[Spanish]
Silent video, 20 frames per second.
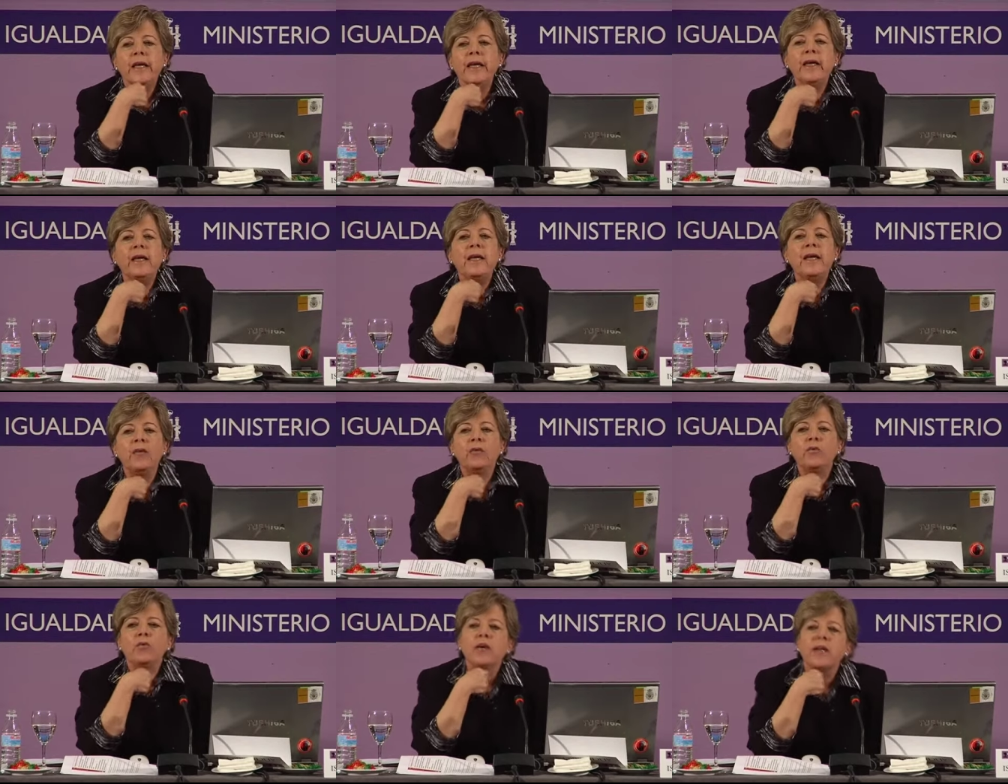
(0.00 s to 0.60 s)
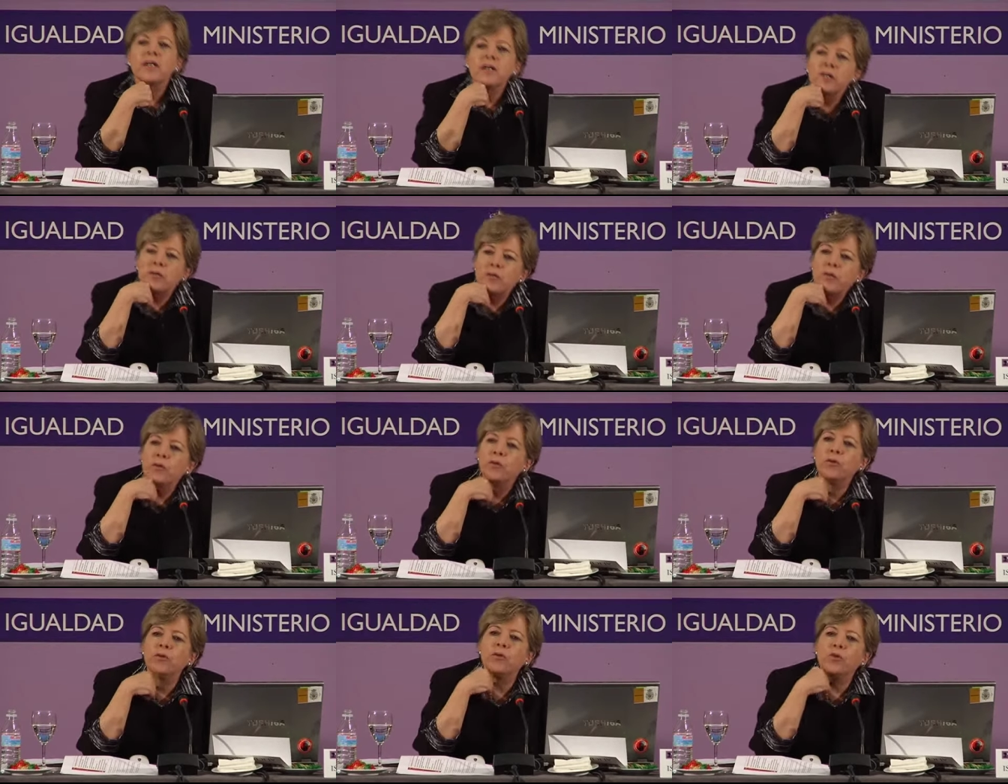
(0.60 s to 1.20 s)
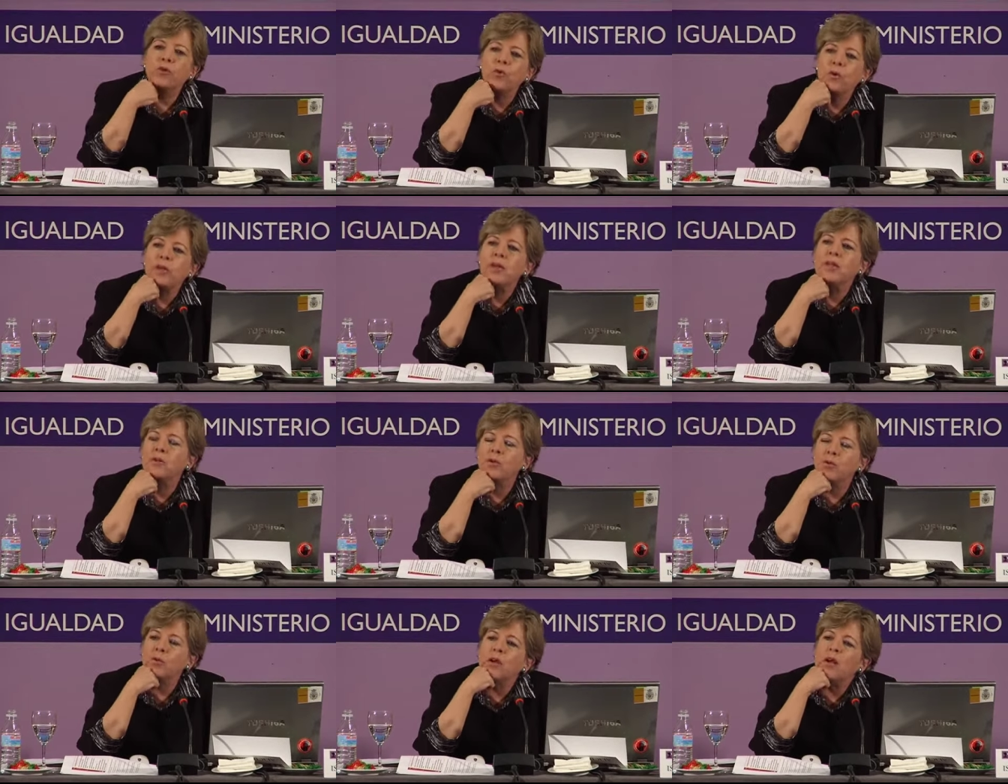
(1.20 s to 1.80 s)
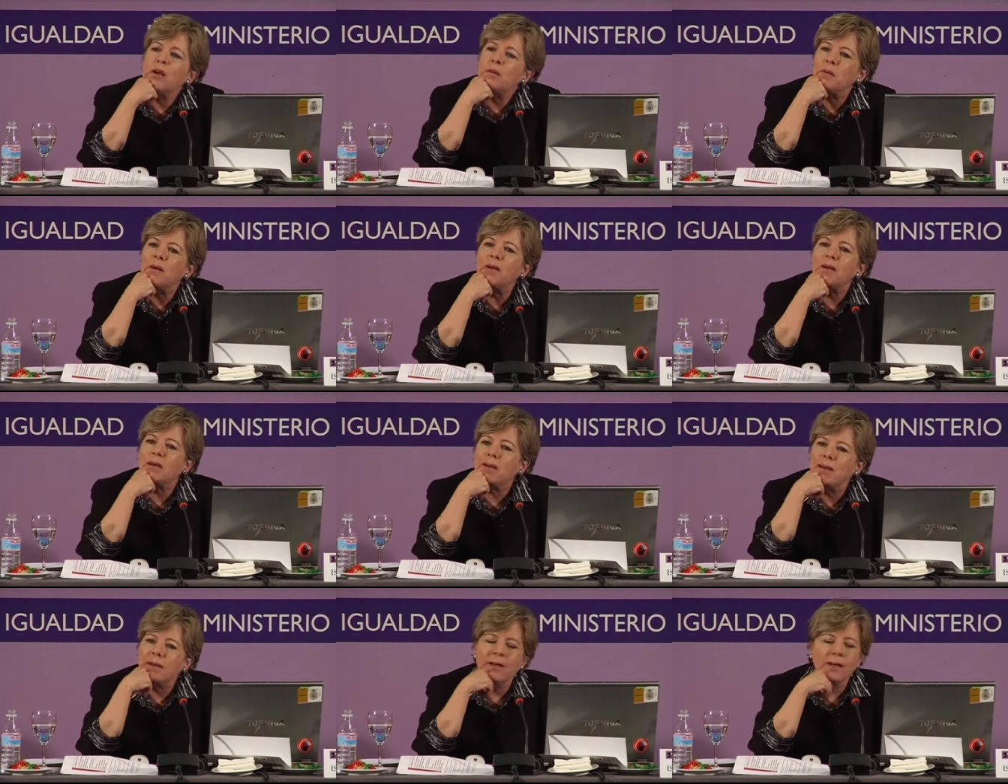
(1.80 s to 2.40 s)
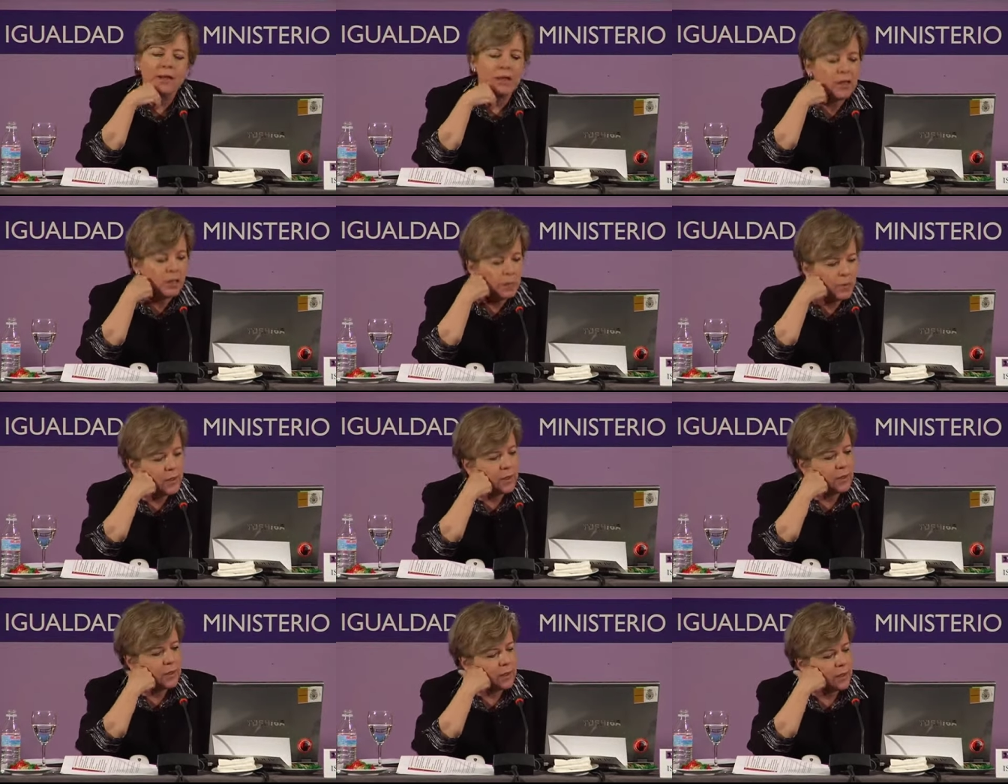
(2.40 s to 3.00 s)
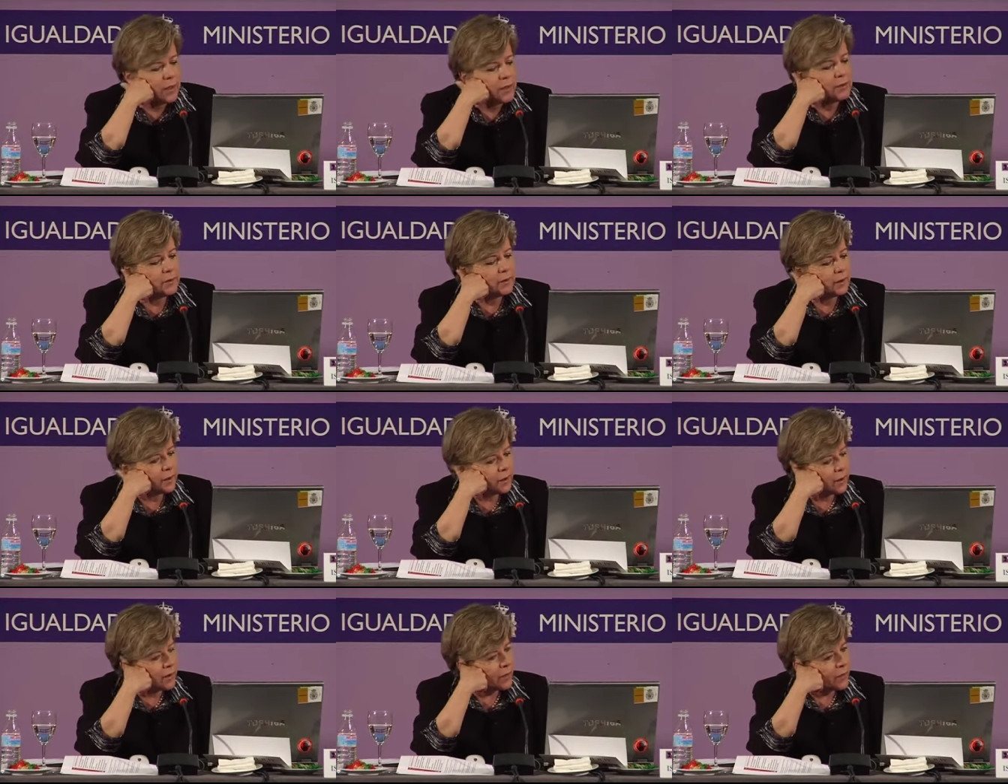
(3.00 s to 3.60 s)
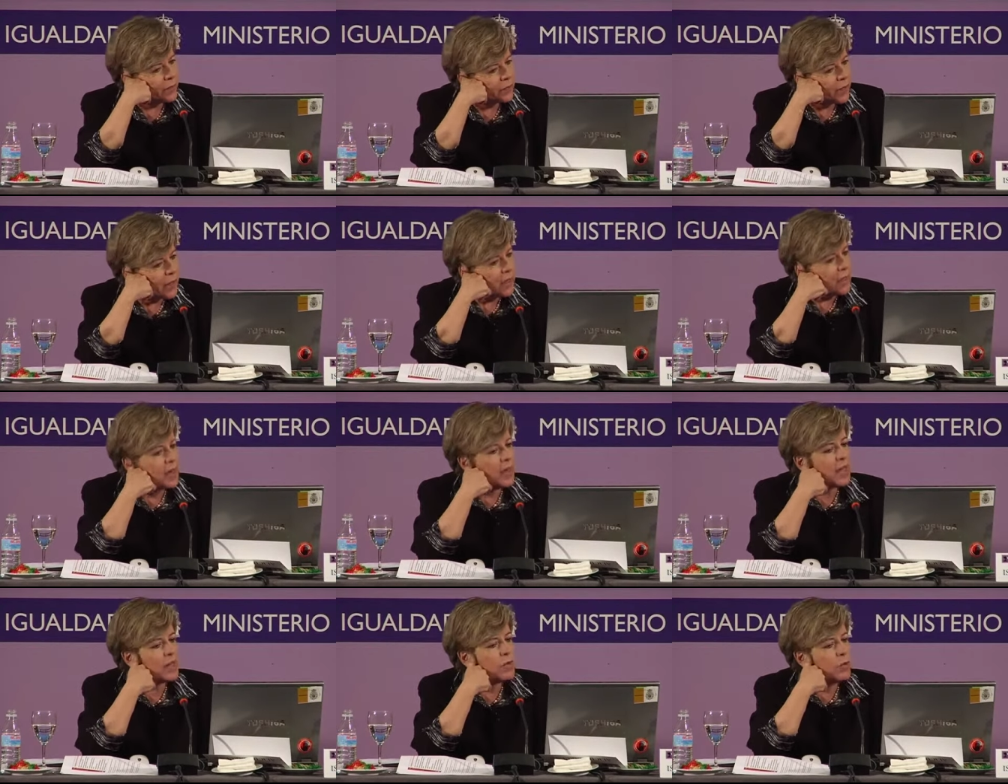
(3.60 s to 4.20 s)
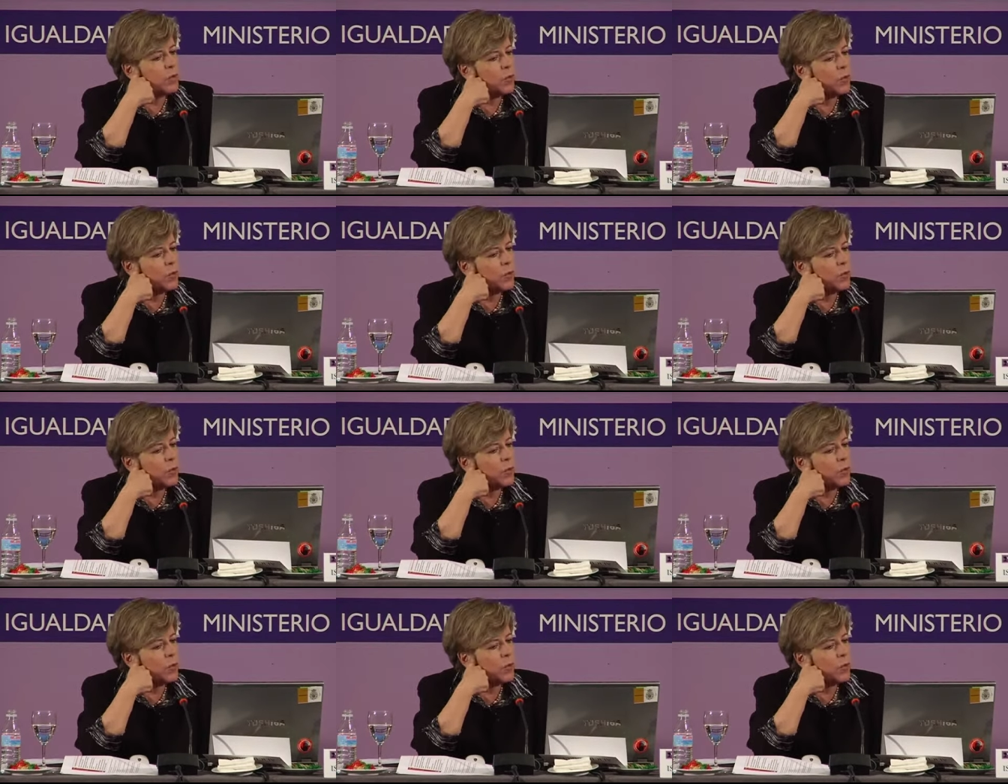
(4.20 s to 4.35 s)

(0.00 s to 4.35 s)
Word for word: Y la educación no es una barrera en América Latina. Las